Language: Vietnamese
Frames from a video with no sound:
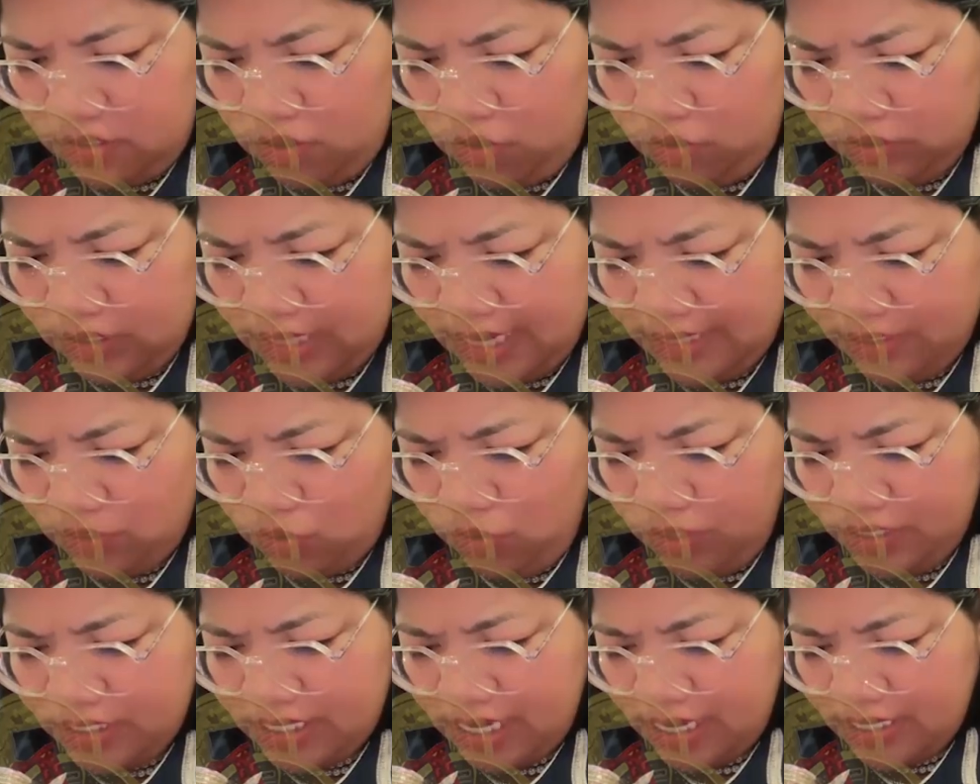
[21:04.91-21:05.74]
lô ta
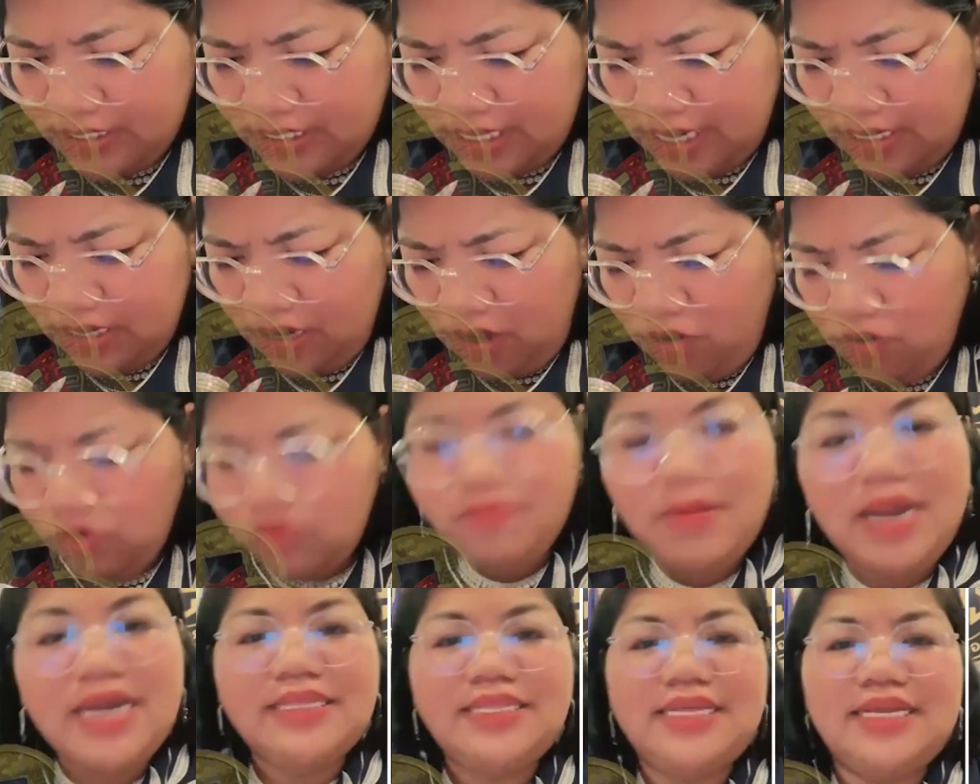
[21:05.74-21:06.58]
chui chai chai là
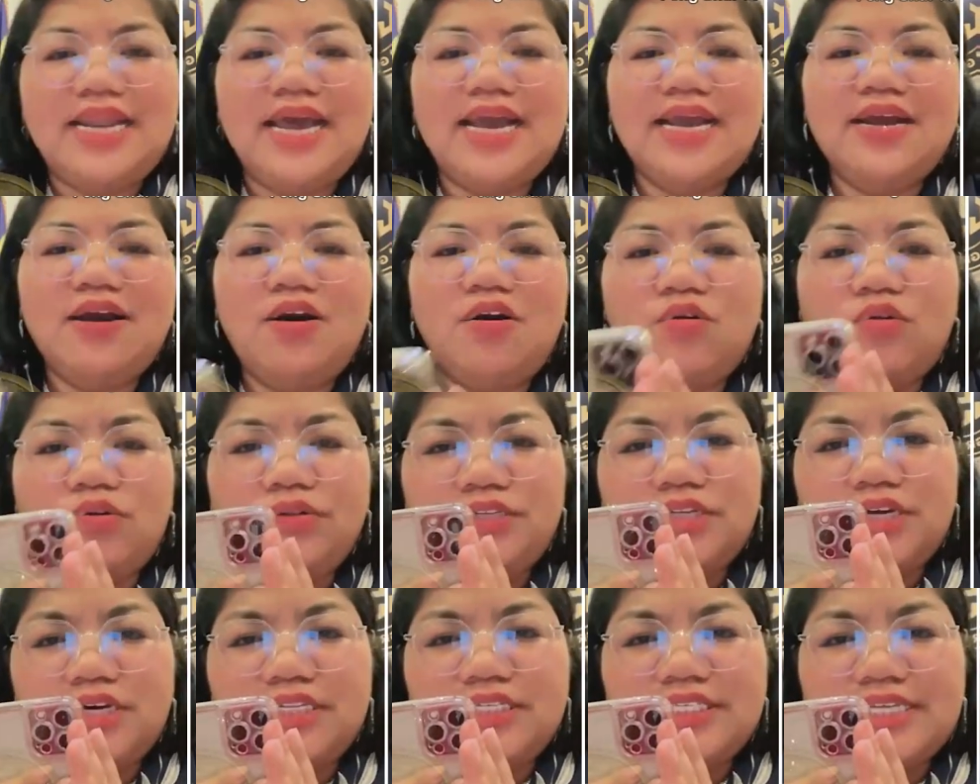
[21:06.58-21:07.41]
hốt bát thì đấy ông
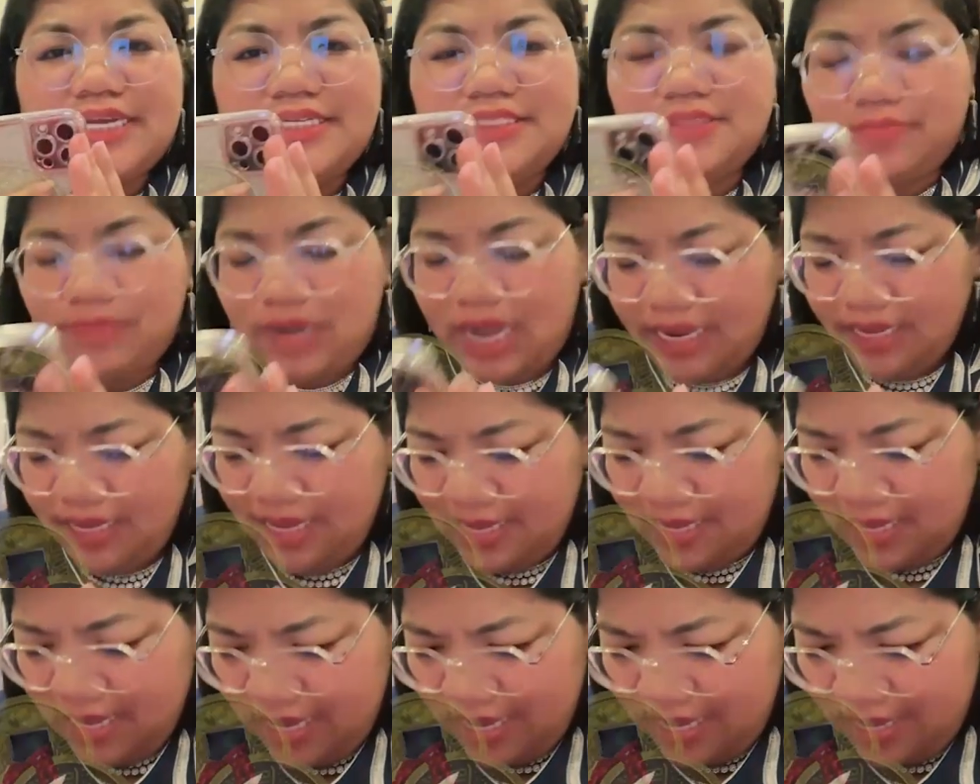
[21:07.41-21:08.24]
con chớn chai sầm lạnh
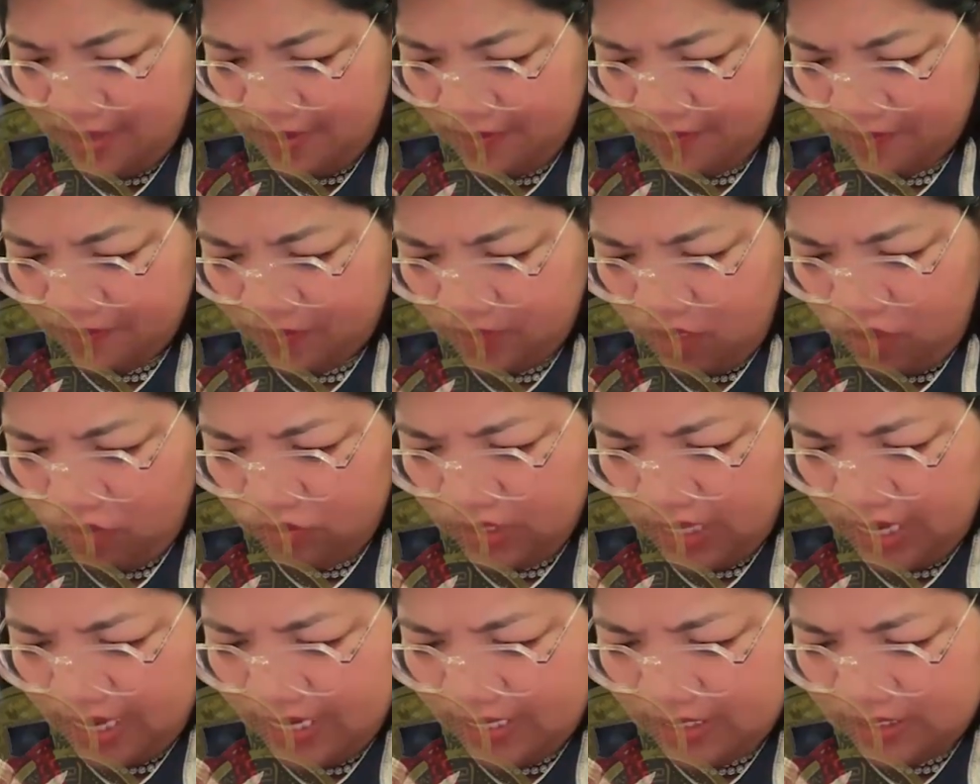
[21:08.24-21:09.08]
hình hình
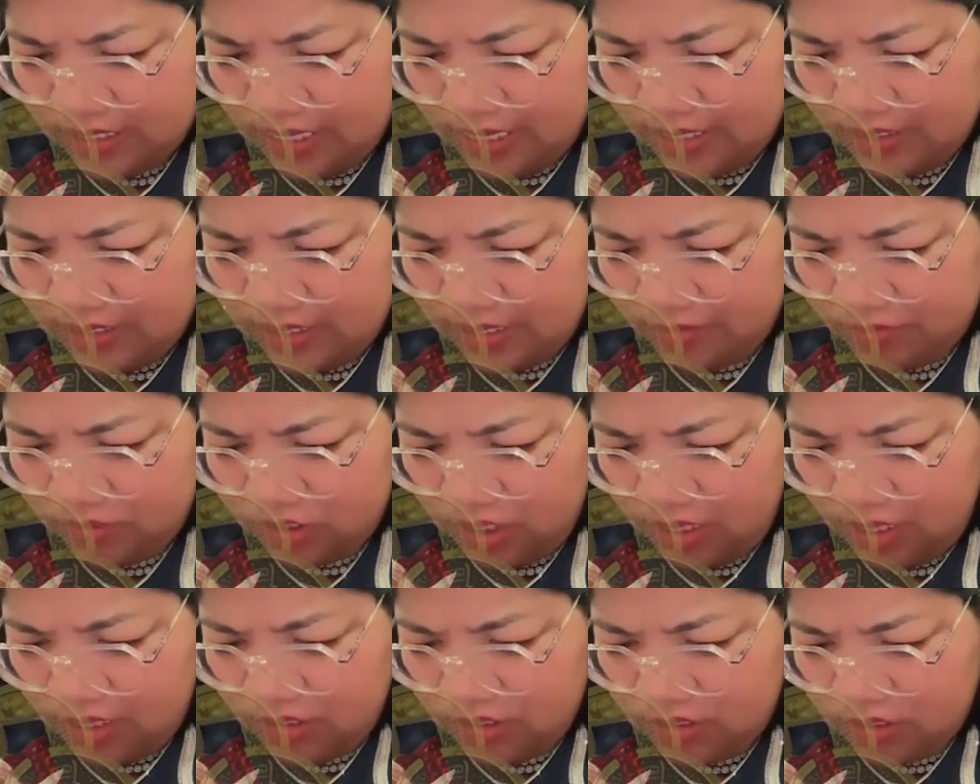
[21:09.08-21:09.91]
lô ta chai làm
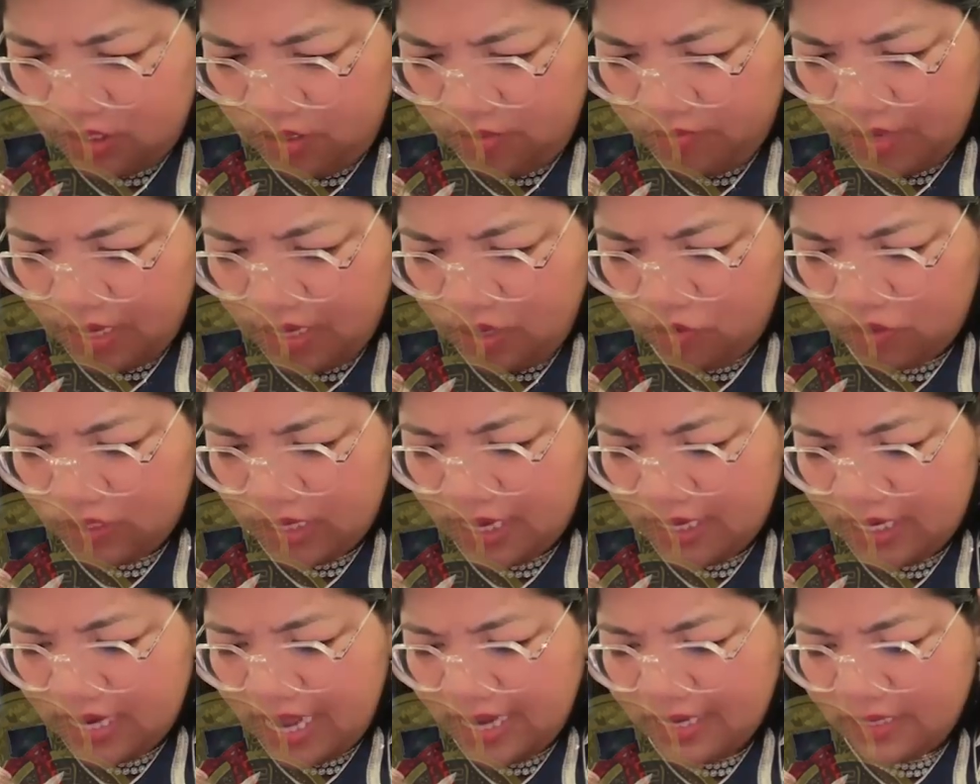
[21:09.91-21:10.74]
chơi lơi thơ mấy lụa
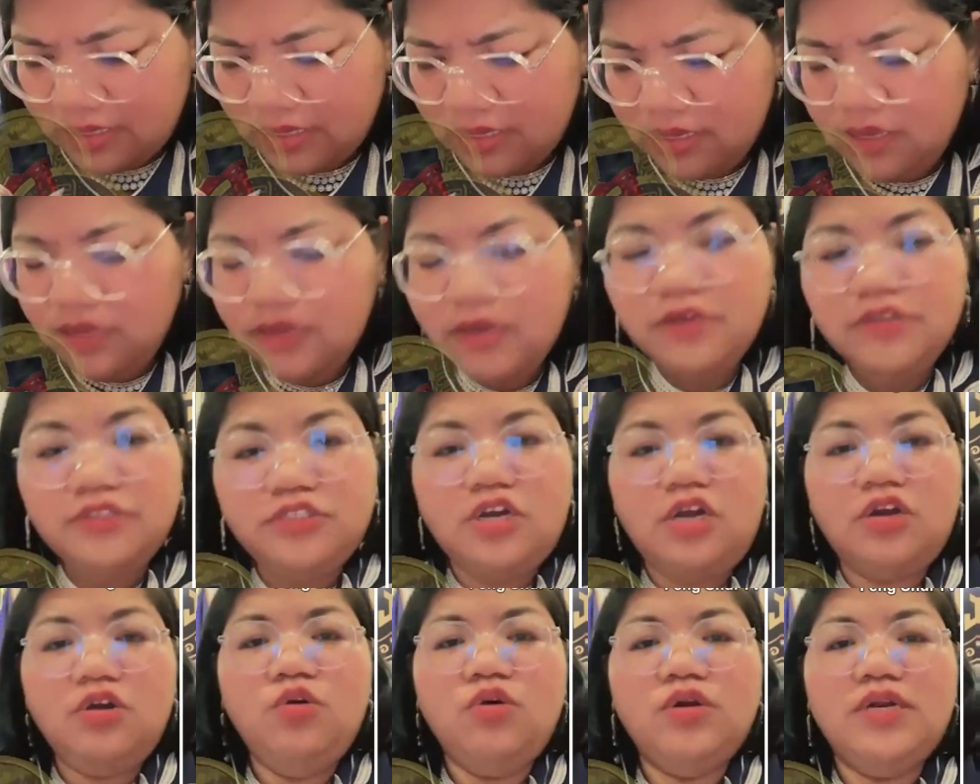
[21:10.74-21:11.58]
đây đây
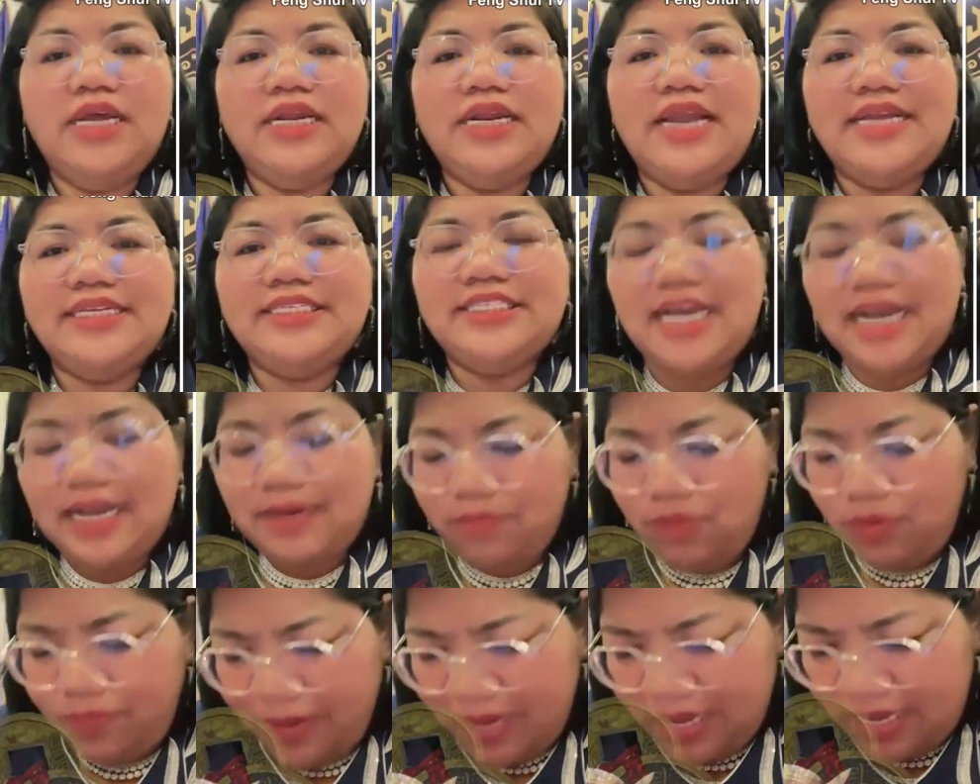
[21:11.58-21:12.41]
trong lụa đây đây
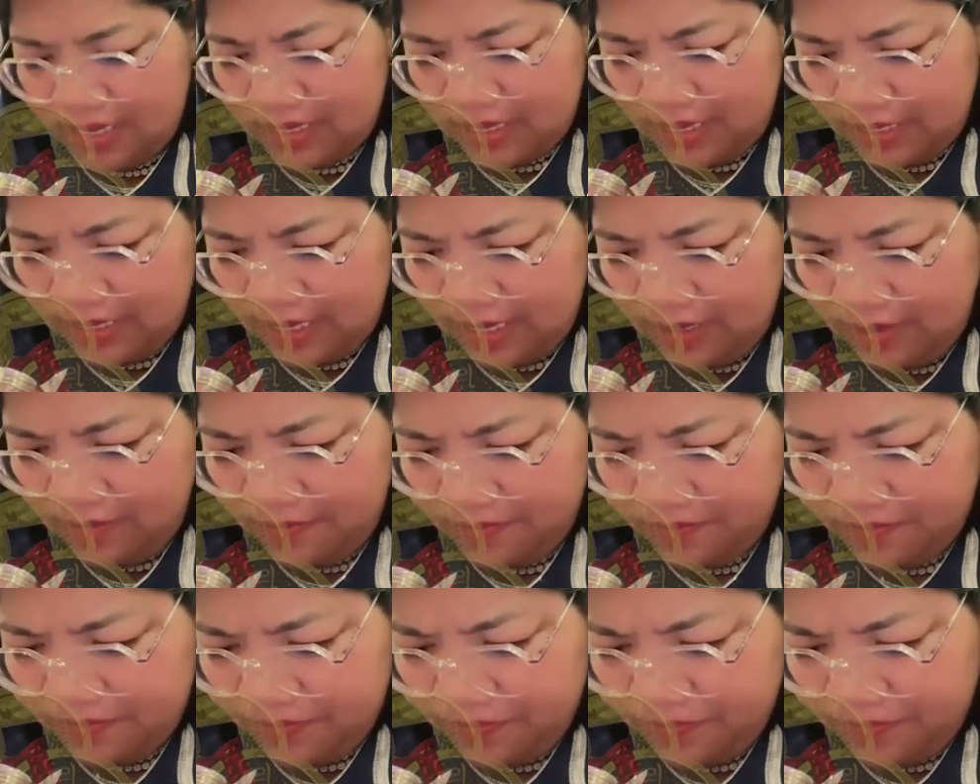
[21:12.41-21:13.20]
chạm mà phê chai đấy